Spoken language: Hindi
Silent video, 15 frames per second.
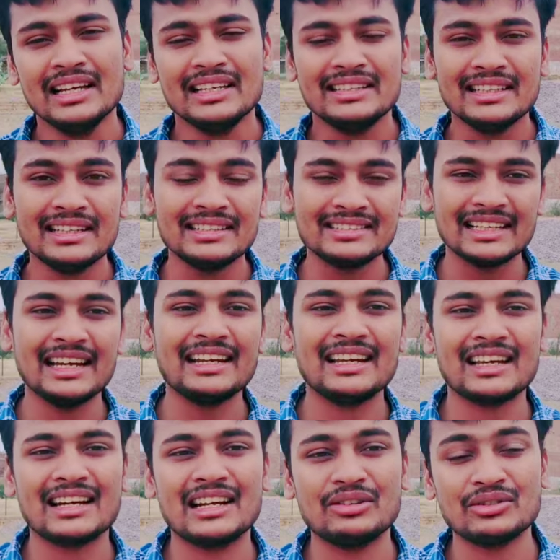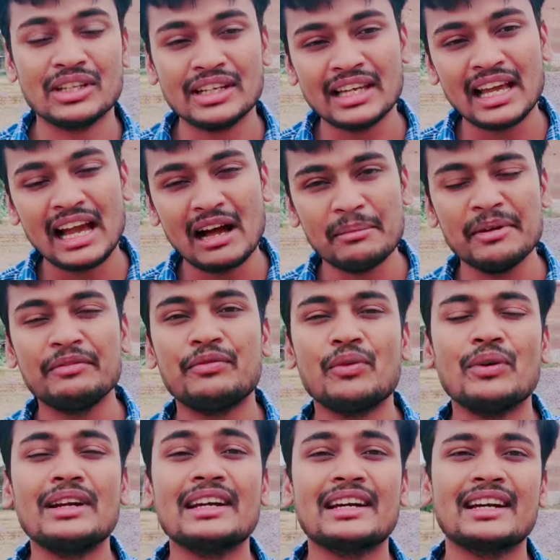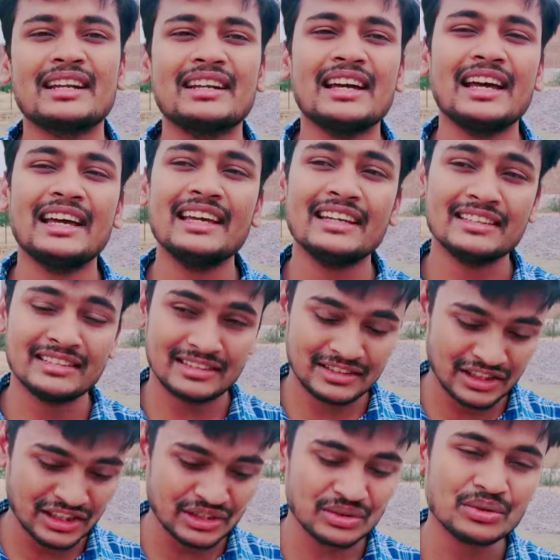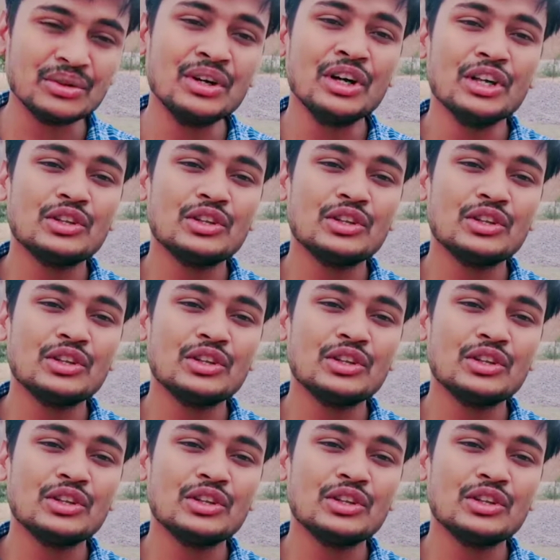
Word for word: ये डिसाइड करना होता है कि हमें फोल्ड करना है इस चेन को